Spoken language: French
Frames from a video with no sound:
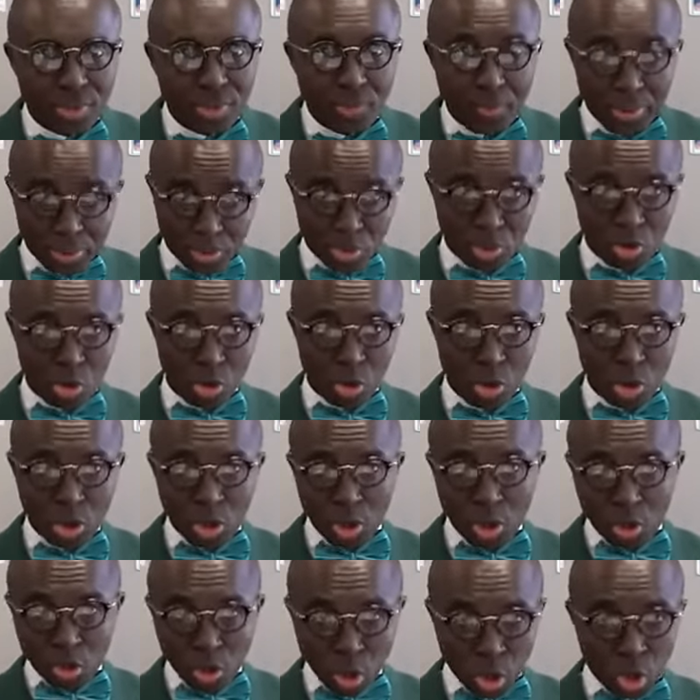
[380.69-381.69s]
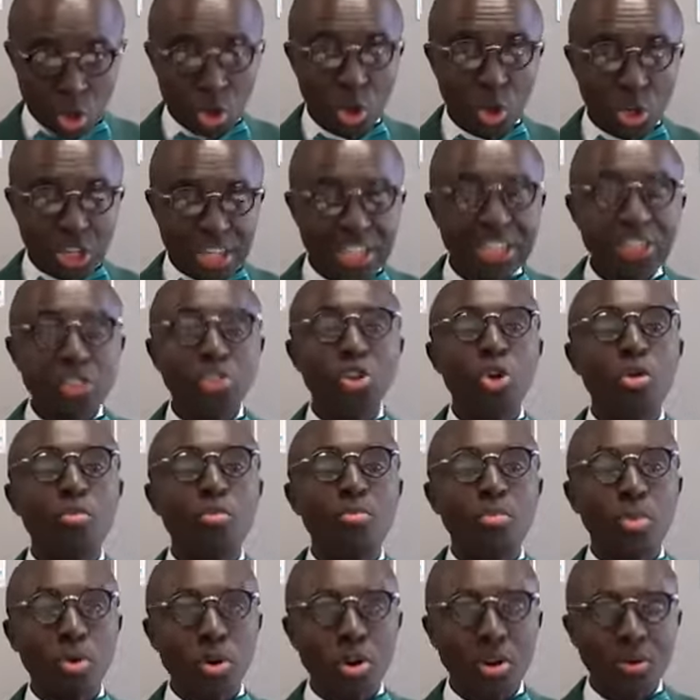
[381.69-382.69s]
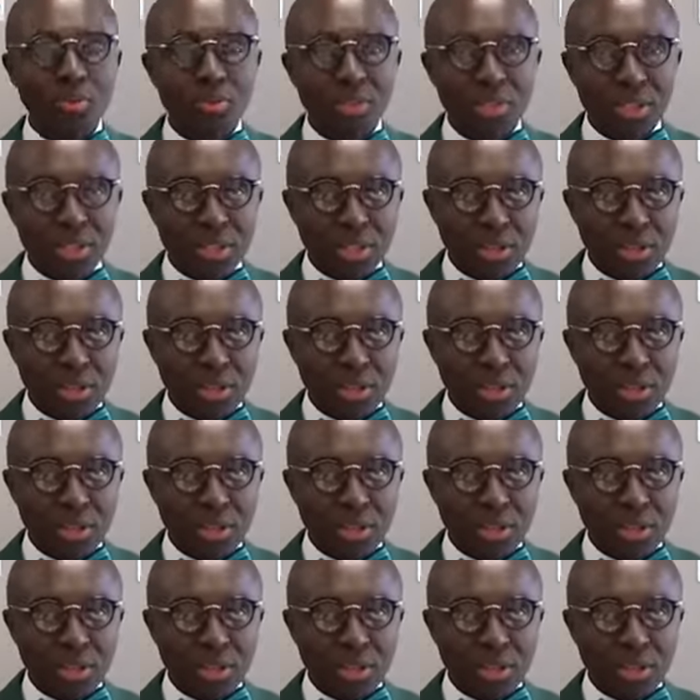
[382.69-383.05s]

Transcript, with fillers: Parce que dans le Kintombo,